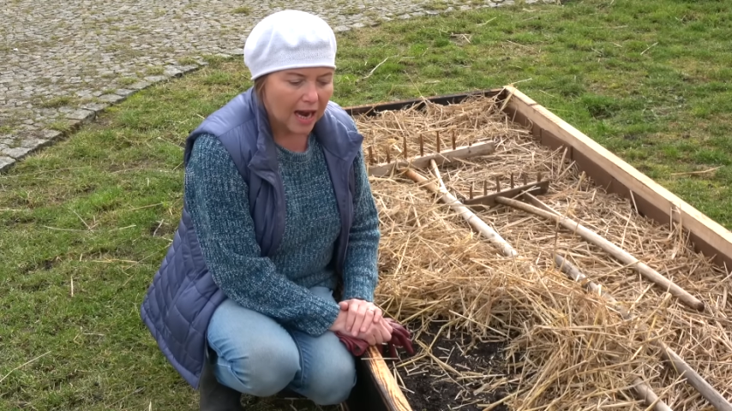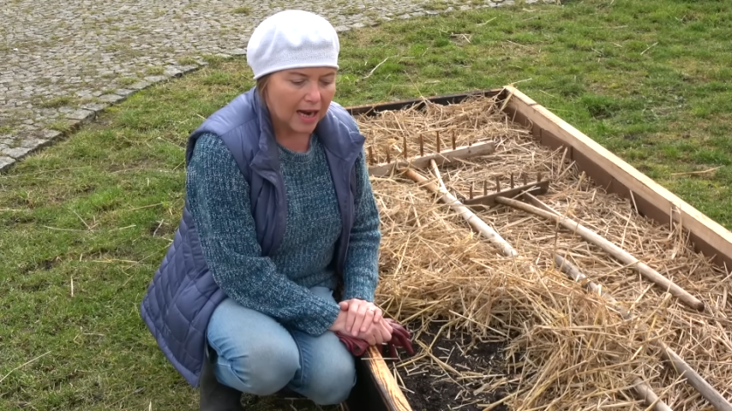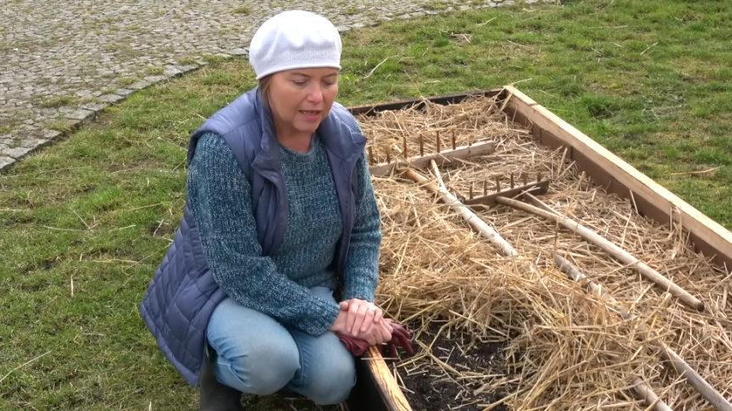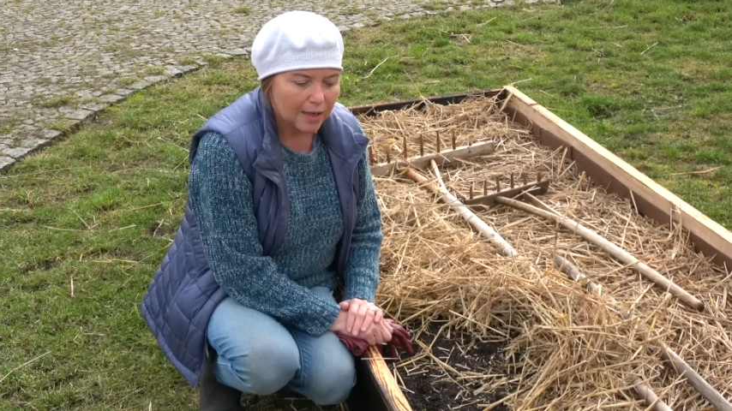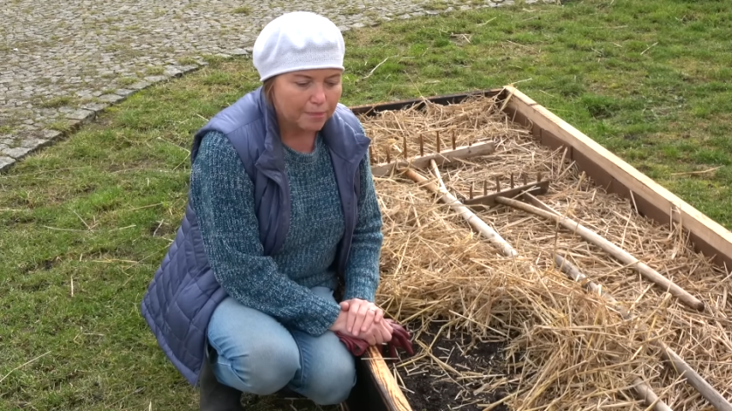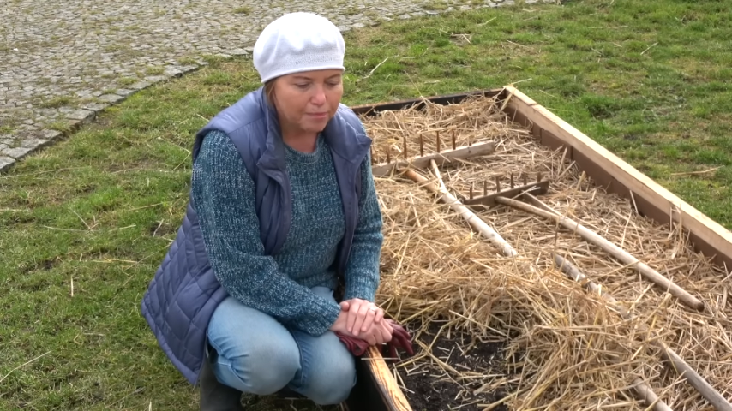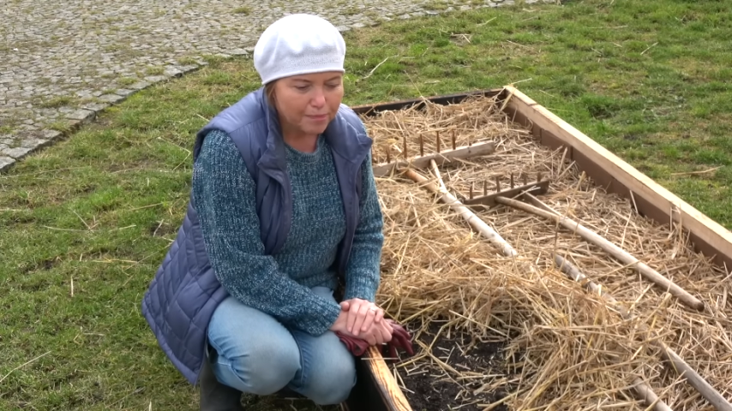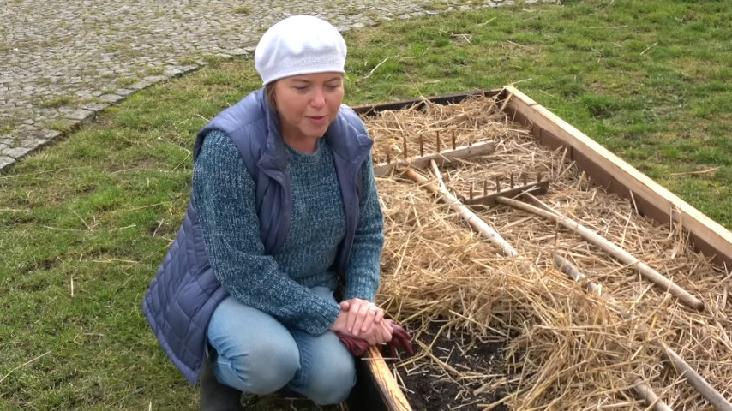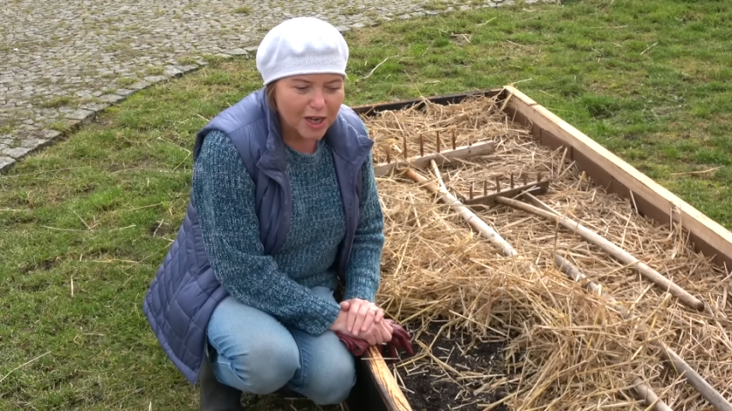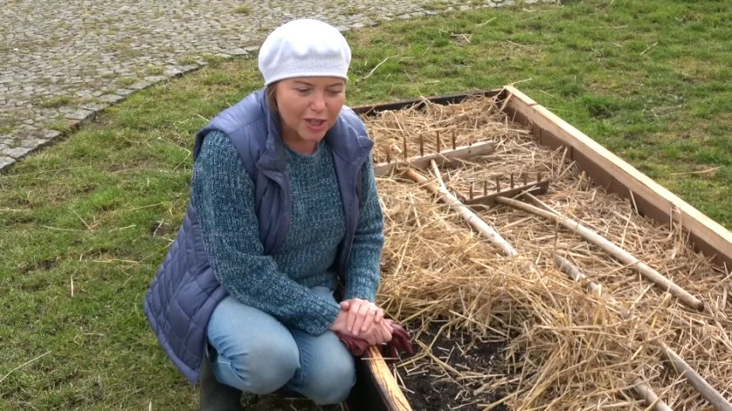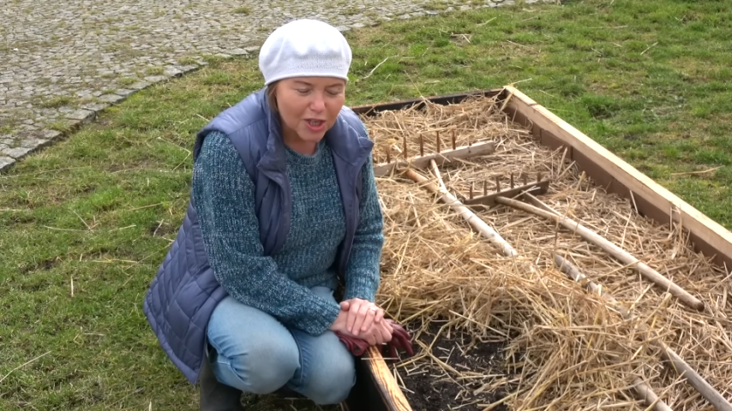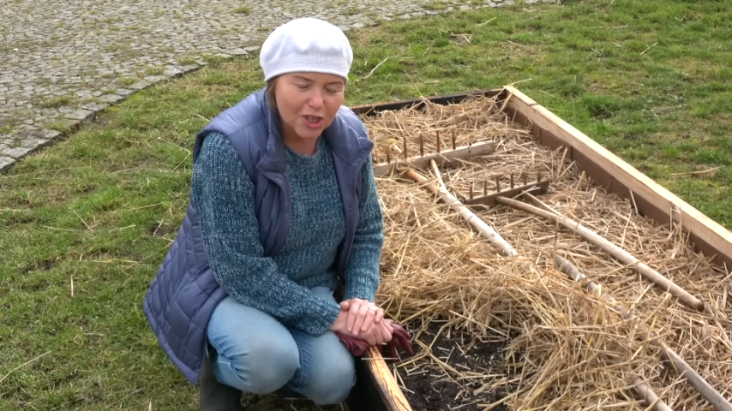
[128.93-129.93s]
ale
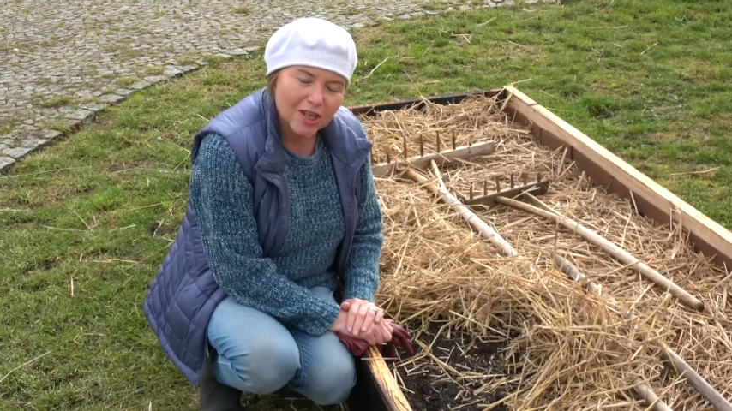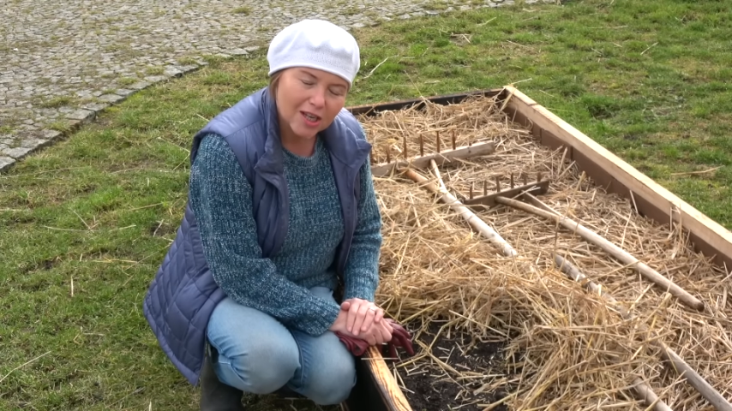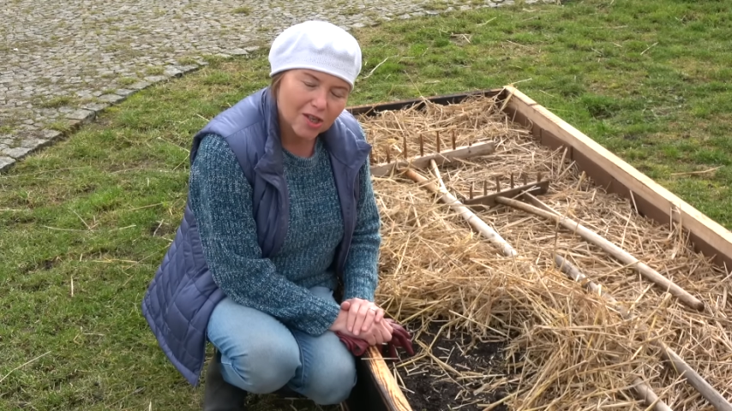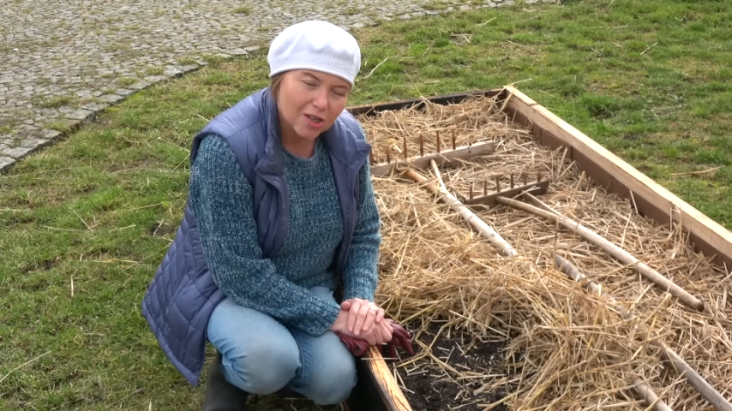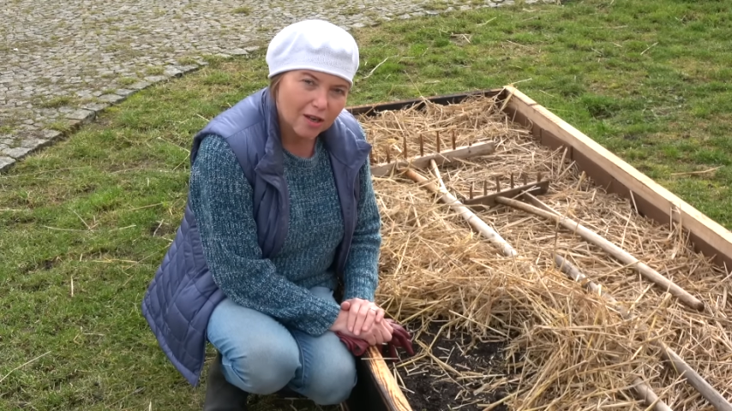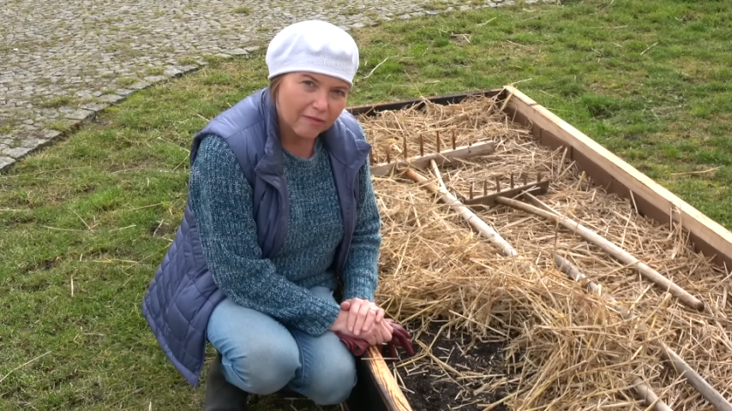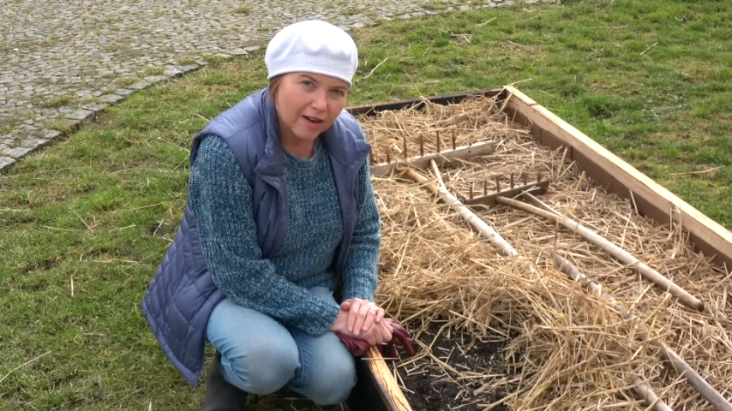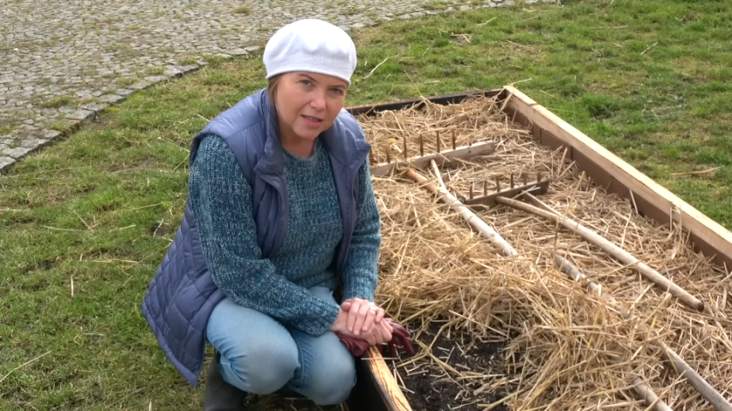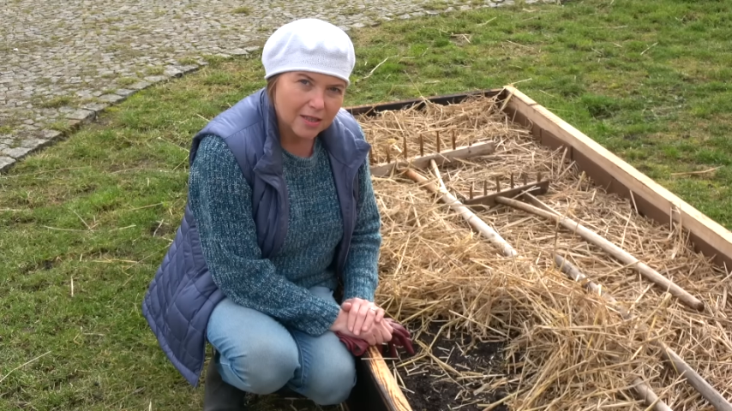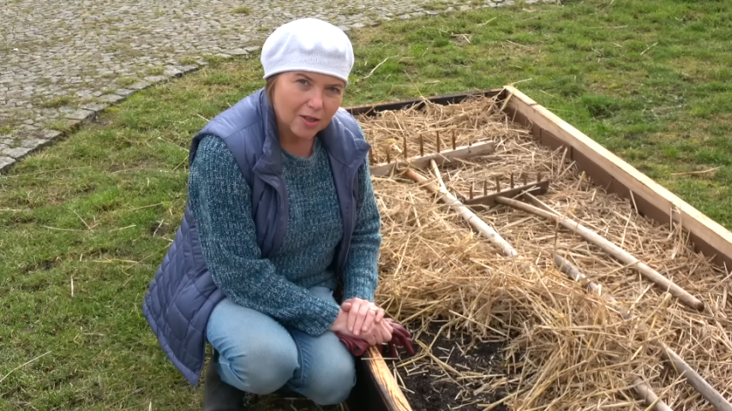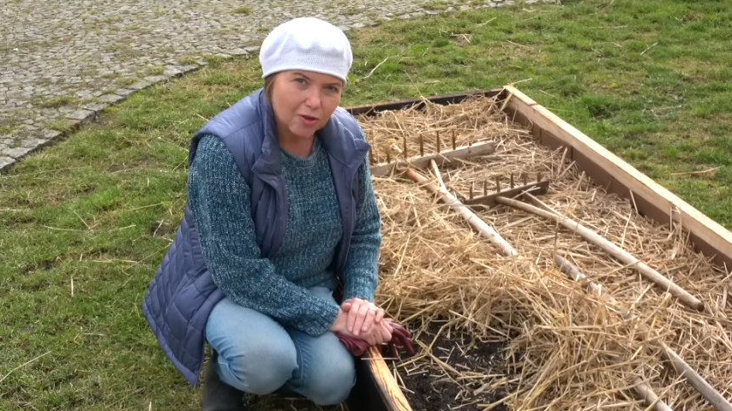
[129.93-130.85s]
przecież też ich chwasty